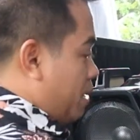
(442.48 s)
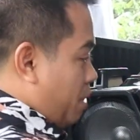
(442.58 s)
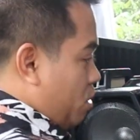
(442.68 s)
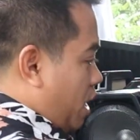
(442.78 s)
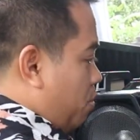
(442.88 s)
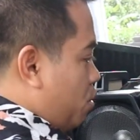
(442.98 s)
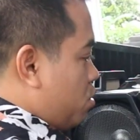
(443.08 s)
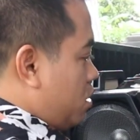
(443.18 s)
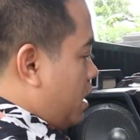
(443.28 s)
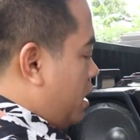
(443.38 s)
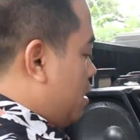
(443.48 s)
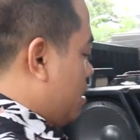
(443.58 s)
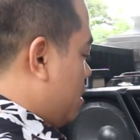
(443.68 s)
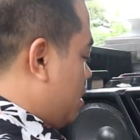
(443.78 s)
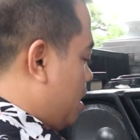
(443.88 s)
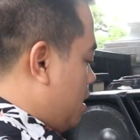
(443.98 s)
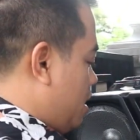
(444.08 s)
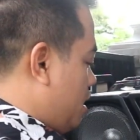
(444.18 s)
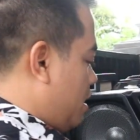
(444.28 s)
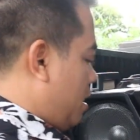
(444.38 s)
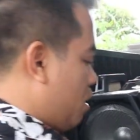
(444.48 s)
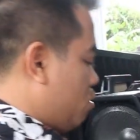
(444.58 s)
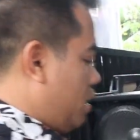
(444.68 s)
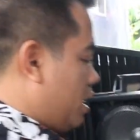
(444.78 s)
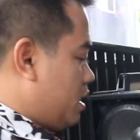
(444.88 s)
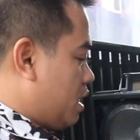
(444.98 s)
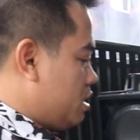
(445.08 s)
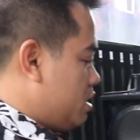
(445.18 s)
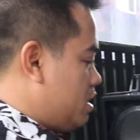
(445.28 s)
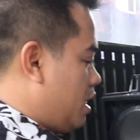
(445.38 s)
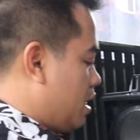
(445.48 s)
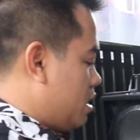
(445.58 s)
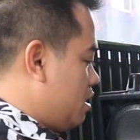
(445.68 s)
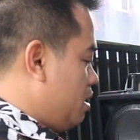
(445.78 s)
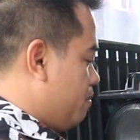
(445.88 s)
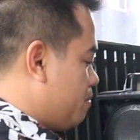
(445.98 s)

saya menggunakan Bluetooth ya. Nah, lagunya kita ke DJ lagi.